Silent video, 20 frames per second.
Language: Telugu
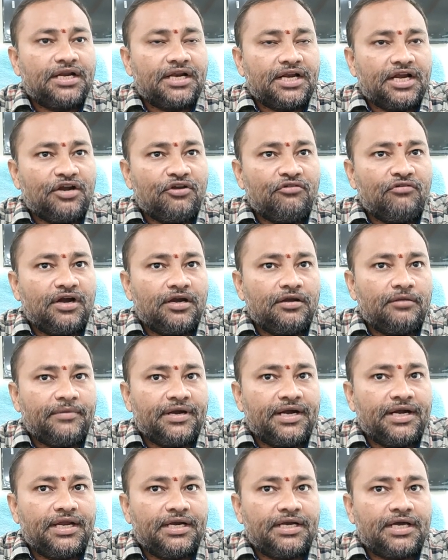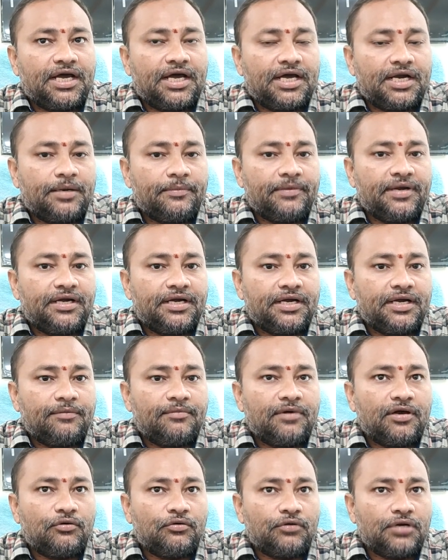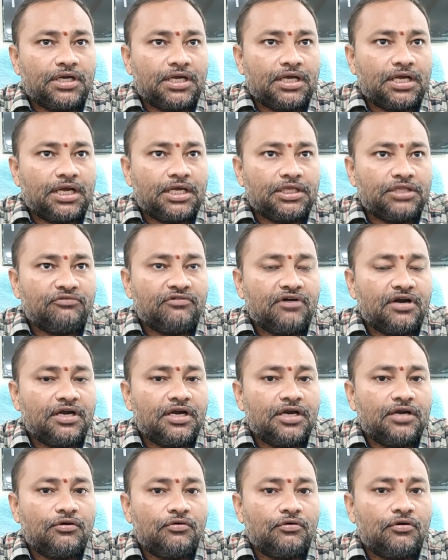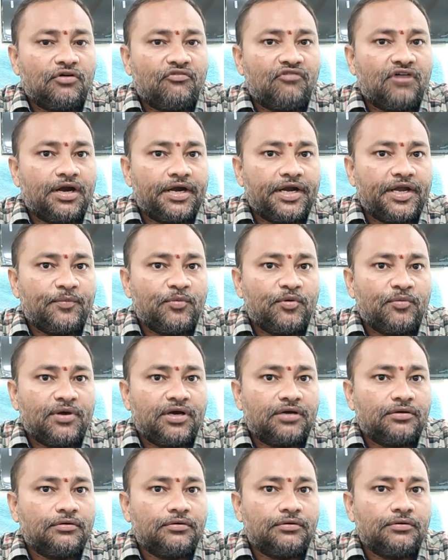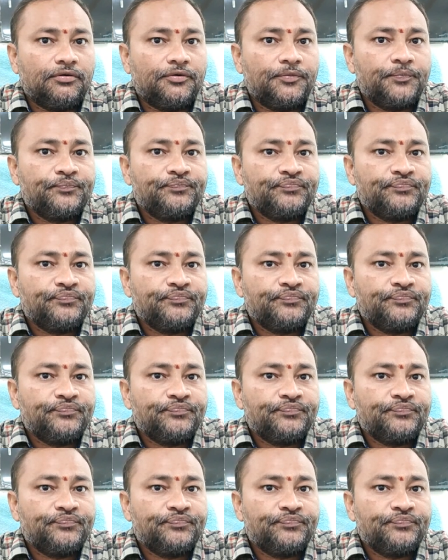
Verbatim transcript: అంటే రెండు వార్డులు మిగడానికి కారణం ఏంటంటే మాకున్న ఐదు వార్డులలో ఒక వార్డు ఏమో మాకు